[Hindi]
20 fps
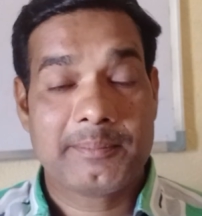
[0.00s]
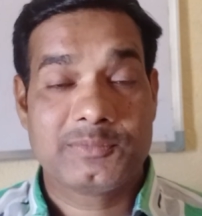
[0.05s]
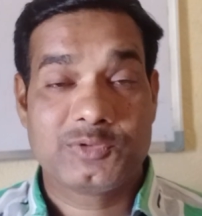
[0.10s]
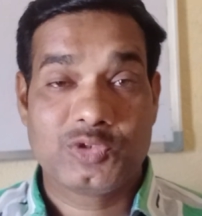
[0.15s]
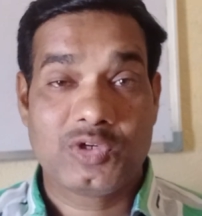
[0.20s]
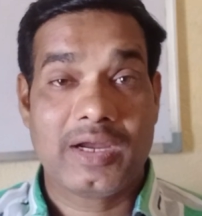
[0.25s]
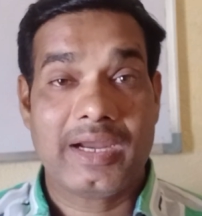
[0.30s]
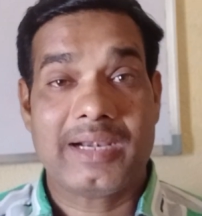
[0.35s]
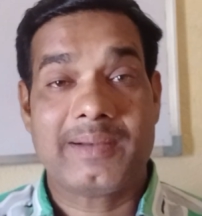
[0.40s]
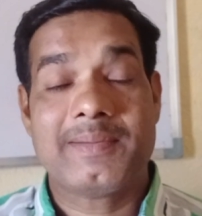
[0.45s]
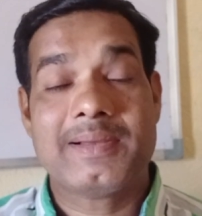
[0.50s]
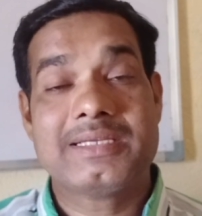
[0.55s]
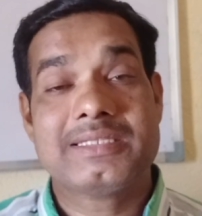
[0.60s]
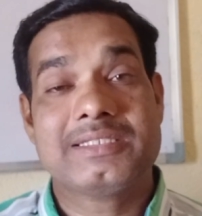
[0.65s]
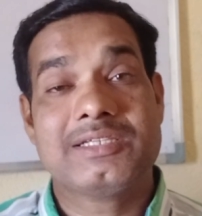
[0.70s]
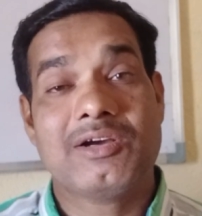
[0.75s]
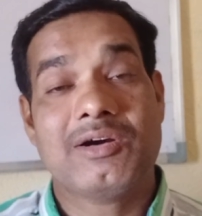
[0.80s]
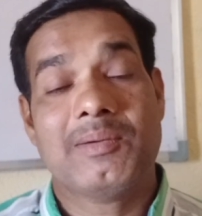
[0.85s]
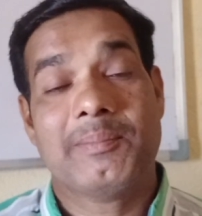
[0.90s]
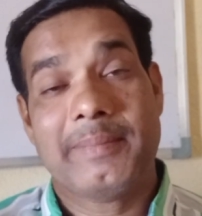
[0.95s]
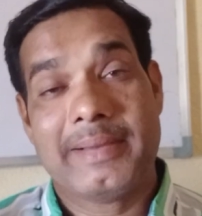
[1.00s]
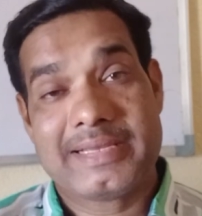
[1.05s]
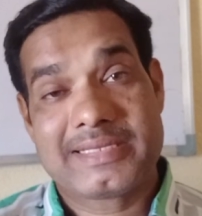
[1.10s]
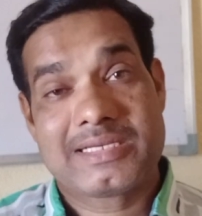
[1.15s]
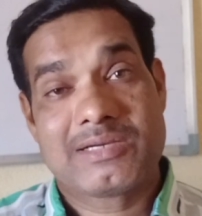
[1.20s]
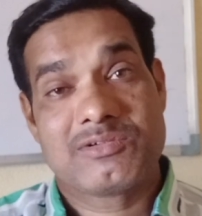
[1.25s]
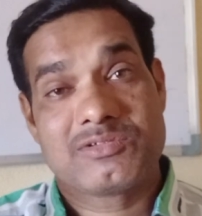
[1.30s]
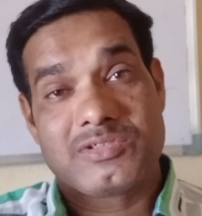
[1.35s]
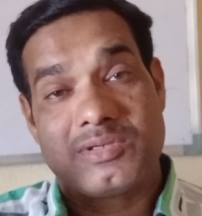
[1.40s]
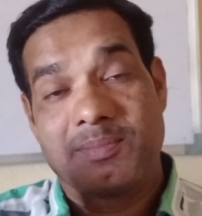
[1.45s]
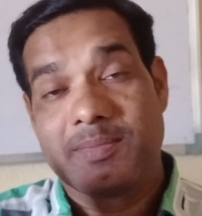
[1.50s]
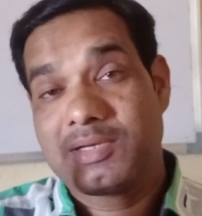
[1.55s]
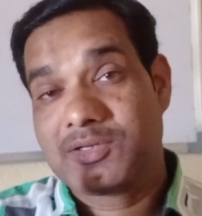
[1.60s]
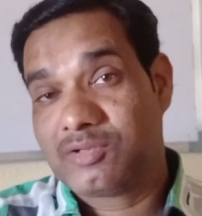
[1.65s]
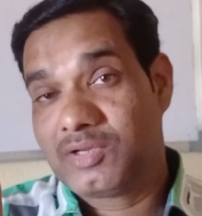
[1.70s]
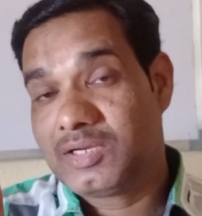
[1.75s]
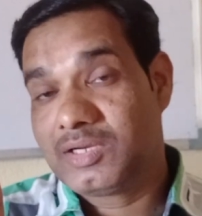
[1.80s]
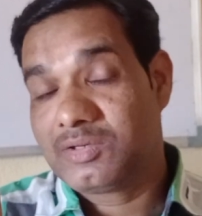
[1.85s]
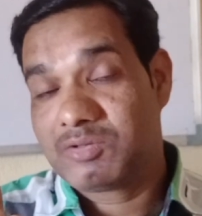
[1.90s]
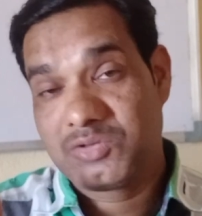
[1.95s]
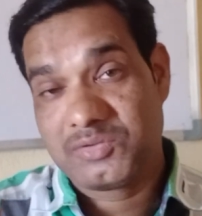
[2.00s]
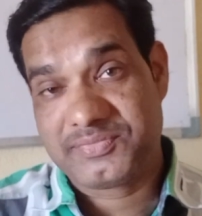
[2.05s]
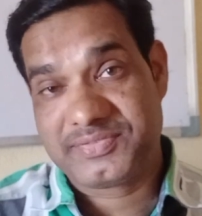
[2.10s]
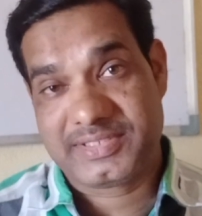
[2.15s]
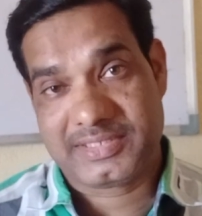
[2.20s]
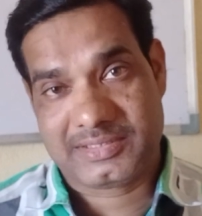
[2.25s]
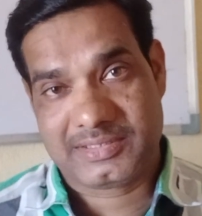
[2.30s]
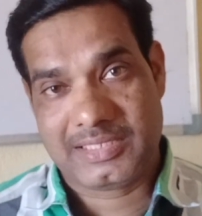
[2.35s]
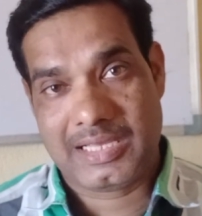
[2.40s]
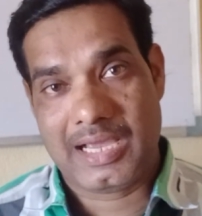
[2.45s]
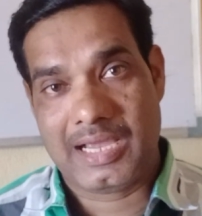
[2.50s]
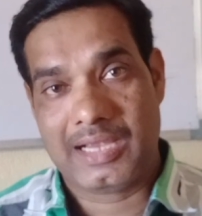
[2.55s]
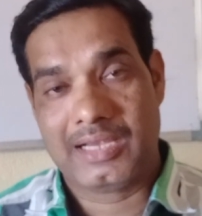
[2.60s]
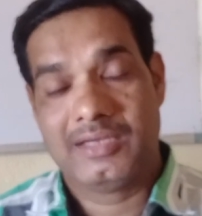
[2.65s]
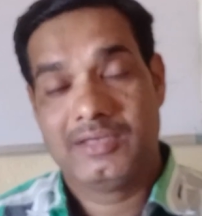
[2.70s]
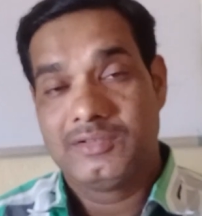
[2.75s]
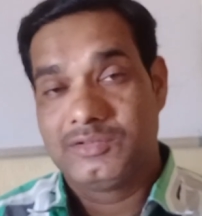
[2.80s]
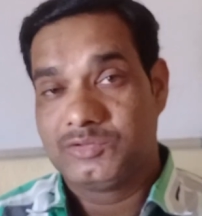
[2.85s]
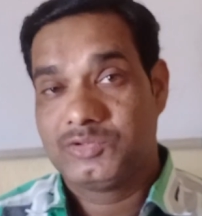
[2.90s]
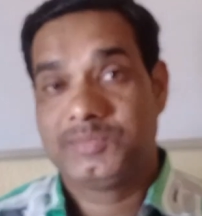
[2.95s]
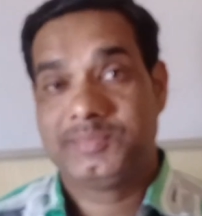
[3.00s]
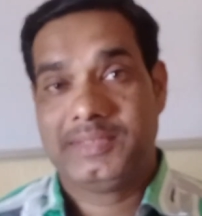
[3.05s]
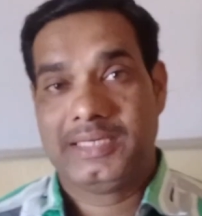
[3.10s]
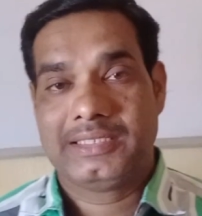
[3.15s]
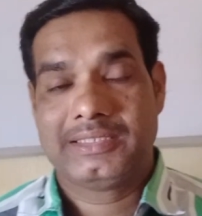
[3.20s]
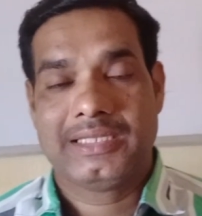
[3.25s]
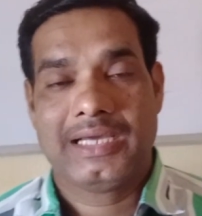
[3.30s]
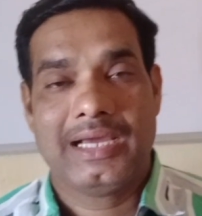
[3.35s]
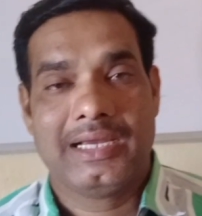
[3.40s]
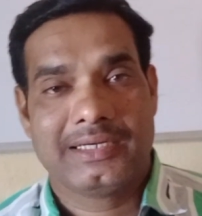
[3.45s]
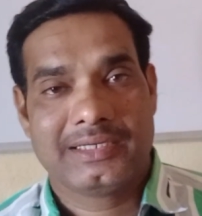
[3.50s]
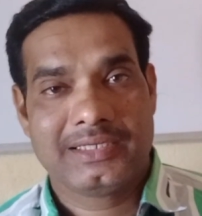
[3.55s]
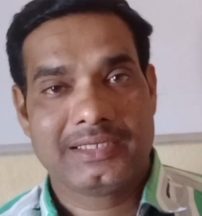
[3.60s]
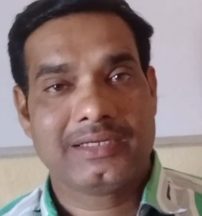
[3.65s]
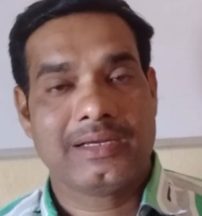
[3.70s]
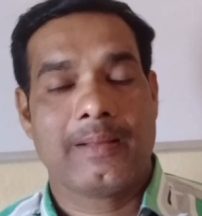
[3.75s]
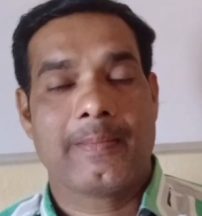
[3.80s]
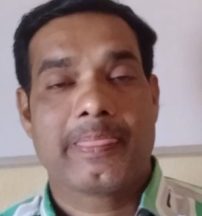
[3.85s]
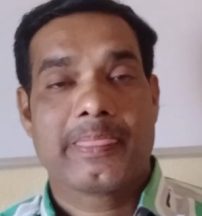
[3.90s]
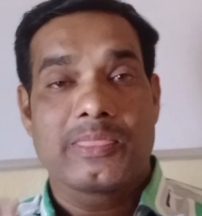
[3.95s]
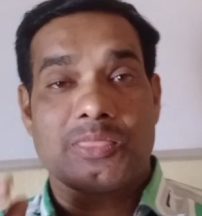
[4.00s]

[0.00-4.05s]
जो एडवांस दिया हुआ पैसा उस समय जो है डूब सकता है डूब जाता है ठीक है